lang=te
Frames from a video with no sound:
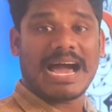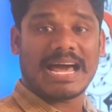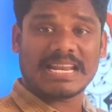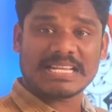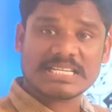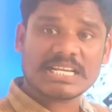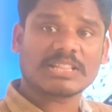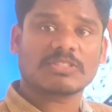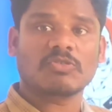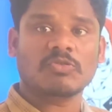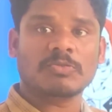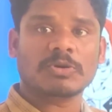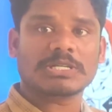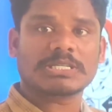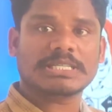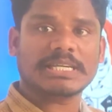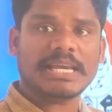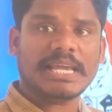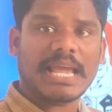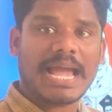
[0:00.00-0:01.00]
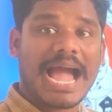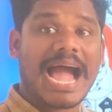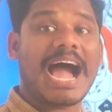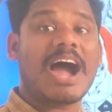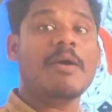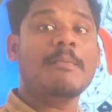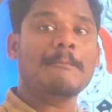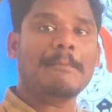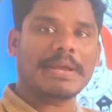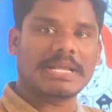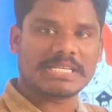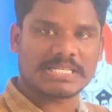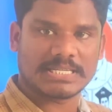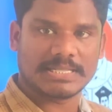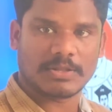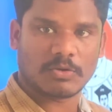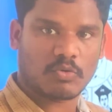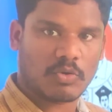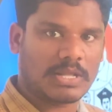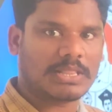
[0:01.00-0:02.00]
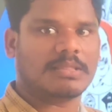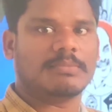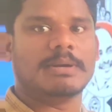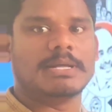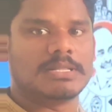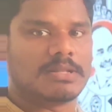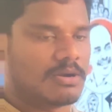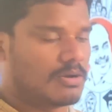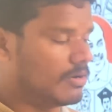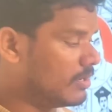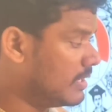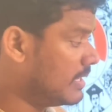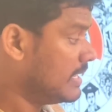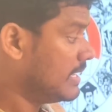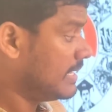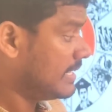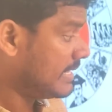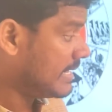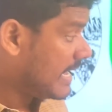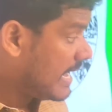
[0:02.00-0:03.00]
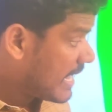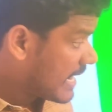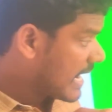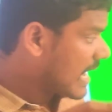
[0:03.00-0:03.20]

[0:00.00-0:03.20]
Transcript: అలసత్వం వచ్చి అహం పెంచింది కొంతమందిలో ఏ